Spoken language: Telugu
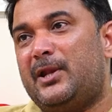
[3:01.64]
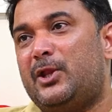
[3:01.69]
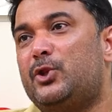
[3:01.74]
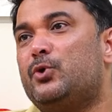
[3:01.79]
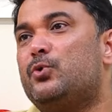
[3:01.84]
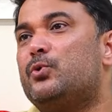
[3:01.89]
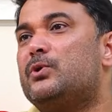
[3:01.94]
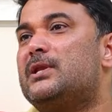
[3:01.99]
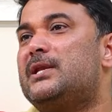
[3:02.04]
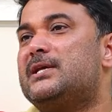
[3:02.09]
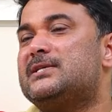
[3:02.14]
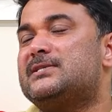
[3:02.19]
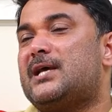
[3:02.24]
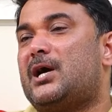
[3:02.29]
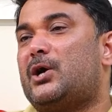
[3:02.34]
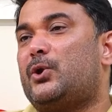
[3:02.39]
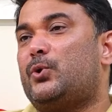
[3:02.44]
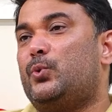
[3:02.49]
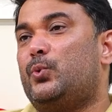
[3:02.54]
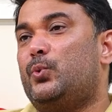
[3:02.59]
మీరు ఎందుకు
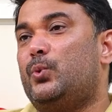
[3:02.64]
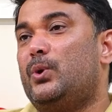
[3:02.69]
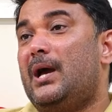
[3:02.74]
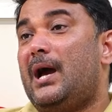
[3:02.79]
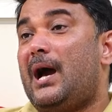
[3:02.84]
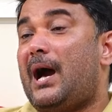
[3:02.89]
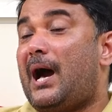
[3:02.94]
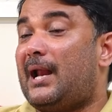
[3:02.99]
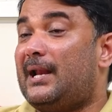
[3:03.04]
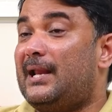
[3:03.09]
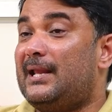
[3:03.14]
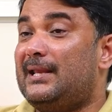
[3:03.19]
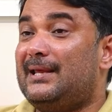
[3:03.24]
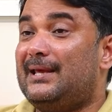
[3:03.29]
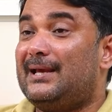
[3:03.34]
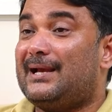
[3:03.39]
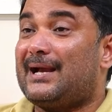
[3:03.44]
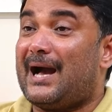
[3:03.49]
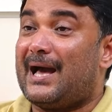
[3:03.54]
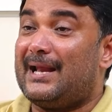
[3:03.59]
వదిలేశారు అనేది
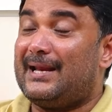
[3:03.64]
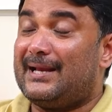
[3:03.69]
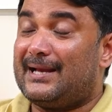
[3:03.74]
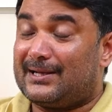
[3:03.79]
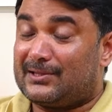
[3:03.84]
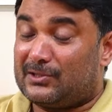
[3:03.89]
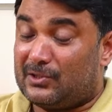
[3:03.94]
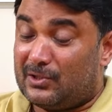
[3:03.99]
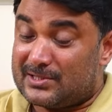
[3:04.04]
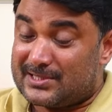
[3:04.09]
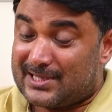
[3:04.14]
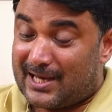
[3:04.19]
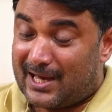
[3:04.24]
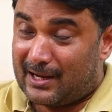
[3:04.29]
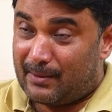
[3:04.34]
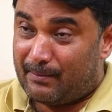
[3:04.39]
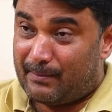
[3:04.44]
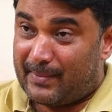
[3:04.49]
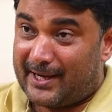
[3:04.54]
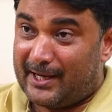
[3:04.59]
కార్యకర్తలు
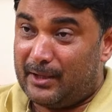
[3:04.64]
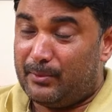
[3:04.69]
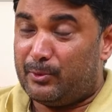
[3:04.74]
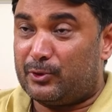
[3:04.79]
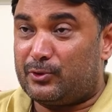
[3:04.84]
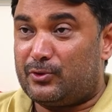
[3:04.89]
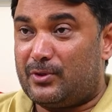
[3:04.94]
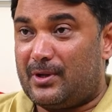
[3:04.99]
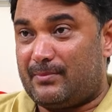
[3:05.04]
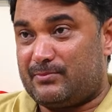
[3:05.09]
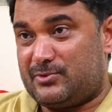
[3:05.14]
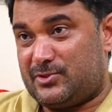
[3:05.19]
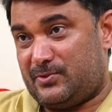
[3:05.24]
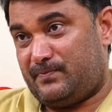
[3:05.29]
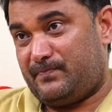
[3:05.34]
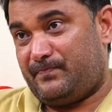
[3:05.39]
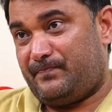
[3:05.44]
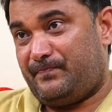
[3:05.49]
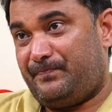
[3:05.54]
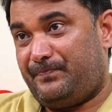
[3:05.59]
చాలా మరిగిపోతున్న అంశం
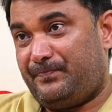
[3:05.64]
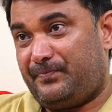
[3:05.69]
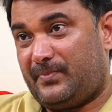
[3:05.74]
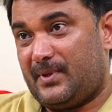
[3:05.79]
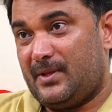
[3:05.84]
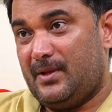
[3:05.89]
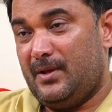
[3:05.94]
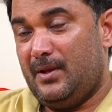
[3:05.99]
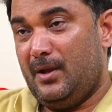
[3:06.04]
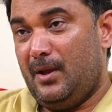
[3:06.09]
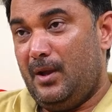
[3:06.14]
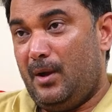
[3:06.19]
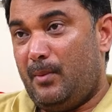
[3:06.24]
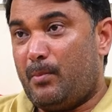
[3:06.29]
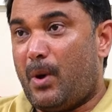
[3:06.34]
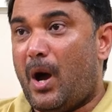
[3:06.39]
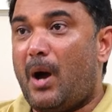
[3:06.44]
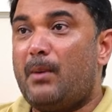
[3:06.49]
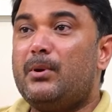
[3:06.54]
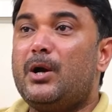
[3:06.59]

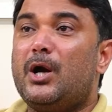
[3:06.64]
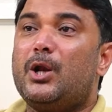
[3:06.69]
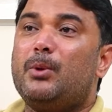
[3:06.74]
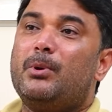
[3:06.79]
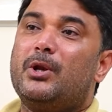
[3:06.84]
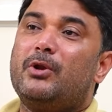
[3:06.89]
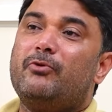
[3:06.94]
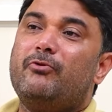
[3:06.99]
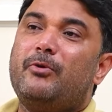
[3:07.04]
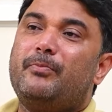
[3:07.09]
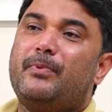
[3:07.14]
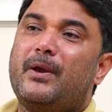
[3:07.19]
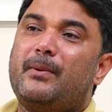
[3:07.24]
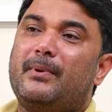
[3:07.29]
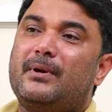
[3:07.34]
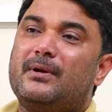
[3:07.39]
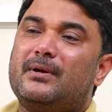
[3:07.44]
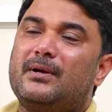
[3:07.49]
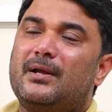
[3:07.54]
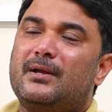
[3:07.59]
బాబు గారు మరోవైపు
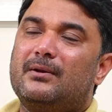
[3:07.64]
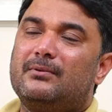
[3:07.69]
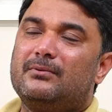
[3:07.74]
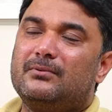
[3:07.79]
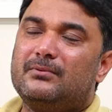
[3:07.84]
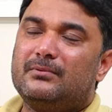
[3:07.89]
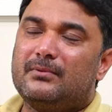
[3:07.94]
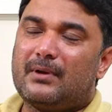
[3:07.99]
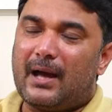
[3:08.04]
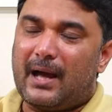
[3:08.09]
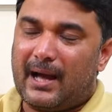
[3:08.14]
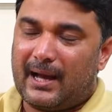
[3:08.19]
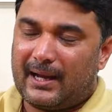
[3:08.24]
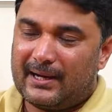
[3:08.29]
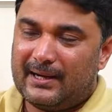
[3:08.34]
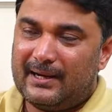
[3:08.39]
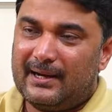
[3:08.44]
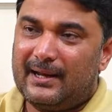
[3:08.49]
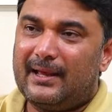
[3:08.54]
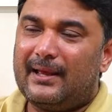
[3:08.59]
ఏమంటున్నారు
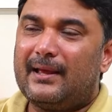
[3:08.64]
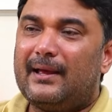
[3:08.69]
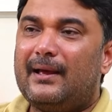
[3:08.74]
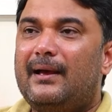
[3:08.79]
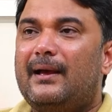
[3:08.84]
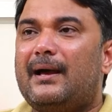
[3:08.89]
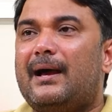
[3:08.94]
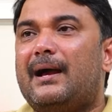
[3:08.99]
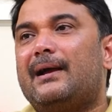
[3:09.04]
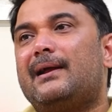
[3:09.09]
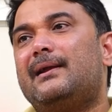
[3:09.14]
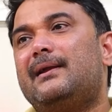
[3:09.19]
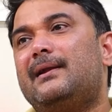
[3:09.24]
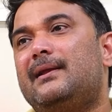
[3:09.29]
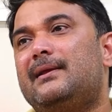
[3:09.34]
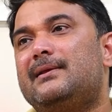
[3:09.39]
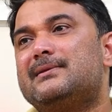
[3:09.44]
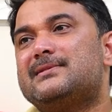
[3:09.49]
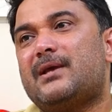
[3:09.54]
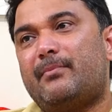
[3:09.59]
ఆగండి అయ్యా
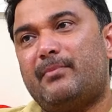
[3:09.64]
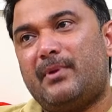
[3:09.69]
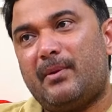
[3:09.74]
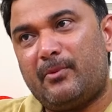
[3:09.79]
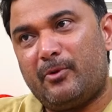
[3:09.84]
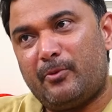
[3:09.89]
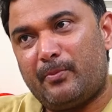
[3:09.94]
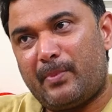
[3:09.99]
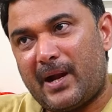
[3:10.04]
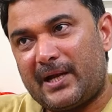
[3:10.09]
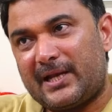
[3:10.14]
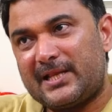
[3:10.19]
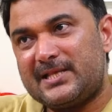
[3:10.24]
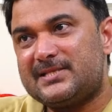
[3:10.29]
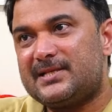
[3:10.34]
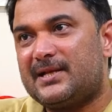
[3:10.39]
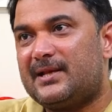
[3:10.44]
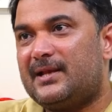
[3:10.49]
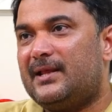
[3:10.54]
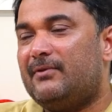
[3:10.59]
ఆగండి సంయమనం
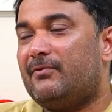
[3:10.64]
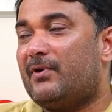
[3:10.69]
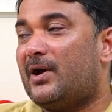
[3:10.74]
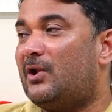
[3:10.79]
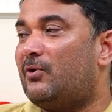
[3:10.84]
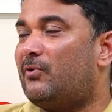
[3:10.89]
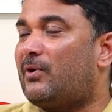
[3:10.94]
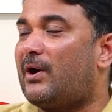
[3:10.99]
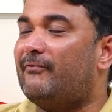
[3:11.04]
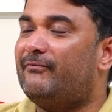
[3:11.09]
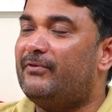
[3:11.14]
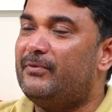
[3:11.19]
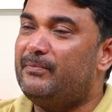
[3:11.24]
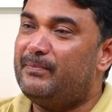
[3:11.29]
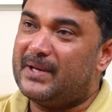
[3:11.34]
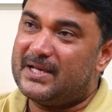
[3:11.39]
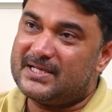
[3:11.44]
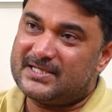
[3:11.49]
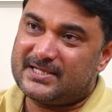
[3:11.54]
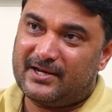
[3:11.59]
పాటించండి వాళ్ళు
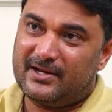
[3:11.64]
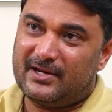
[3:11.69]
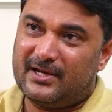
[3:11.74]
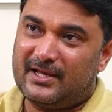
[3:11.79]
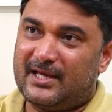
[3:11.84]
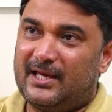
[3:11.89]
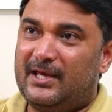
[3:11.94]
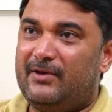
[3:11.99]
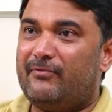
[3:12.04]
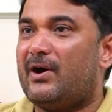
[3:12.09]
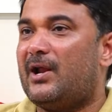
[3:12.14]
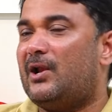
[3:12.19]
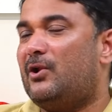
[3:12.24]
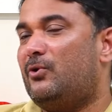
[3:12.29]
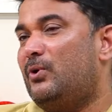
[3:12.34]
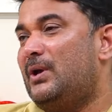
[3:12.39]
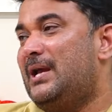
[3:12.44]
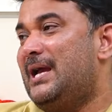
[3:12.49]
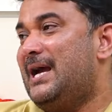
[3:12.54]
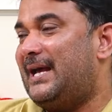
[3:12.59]
కవ్వింపే చర్యలకి
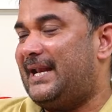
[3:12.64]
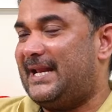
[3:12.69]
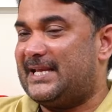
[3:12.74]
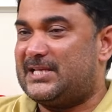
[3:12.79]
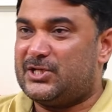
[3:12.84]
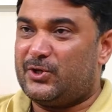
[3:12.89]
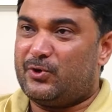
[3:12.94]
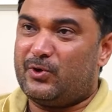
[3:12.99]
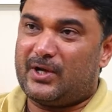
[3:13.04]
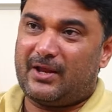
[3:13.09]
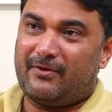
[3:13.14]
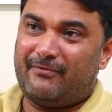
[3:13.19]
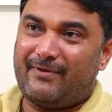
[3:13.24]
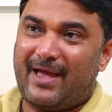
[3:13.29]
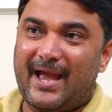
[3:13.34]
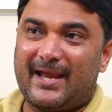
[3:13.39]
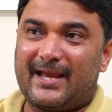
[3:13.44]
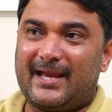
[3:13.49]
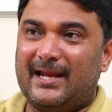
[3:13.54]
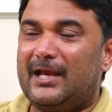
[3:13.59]
వాళ్ళు రెచ్చగొట్టే
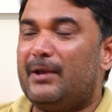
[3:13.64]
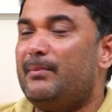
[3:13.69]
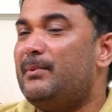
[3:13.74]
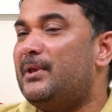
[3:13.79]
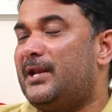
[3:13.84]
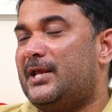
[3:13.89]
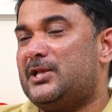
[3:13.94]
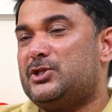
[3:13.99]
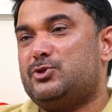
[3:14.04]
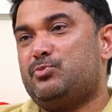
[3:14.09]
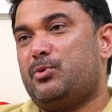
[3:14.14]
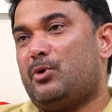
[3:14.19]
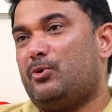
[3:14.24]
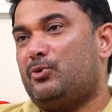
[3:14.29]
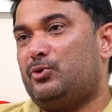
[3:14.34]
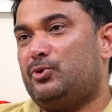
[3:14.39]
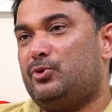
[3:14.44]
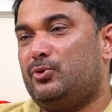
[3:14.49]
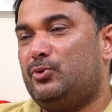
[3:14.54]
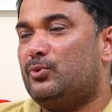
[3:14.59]
వ్యాఖ్యలకి మీరు
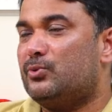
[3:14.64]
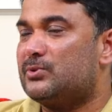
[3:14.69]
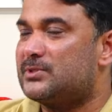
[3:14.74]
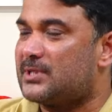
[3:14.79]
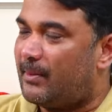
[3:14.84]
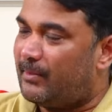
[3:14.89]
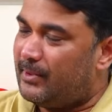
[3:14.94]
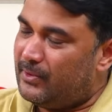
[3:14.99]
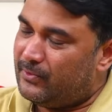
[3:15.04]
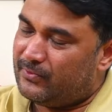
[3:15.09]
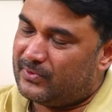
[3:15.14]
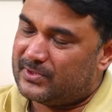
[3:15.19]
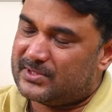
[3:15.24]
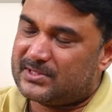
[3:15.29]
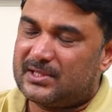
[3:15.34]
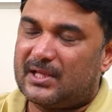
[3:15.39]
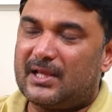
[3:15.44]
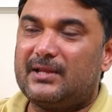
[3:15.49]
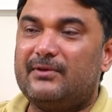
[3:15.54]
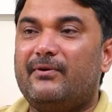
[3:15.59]
రెచ్చిపోవద్దు సమయం
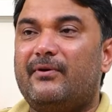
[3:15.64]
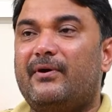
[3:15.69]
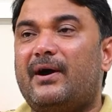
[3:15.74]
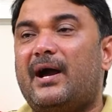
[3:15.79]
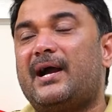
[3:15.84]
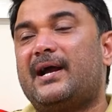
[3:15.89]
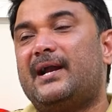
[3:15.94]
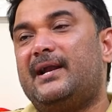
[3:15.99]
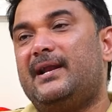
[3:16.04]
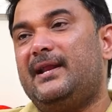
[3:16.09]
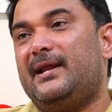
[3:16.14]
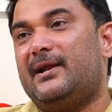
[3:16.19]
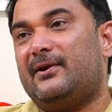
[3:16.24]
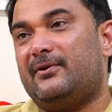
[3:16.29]
వస్తుంది ఆగండి